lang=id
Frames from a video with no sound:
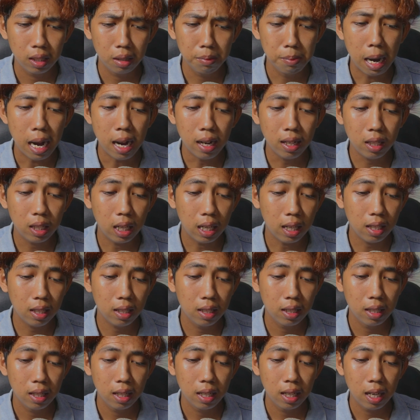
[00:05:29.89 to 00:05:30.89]

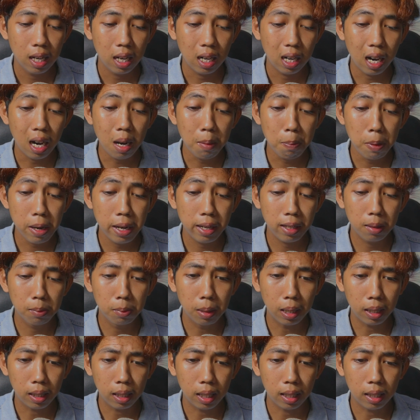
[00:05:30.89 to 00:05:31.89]
Kebakar? Apa yang
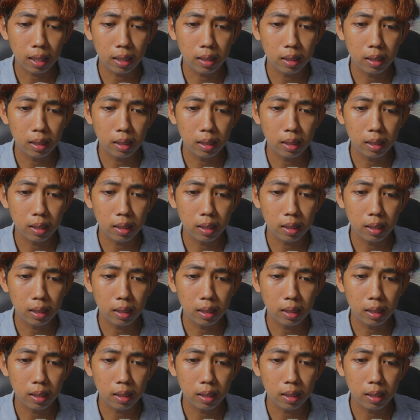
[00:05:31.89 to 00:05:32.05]
kebakar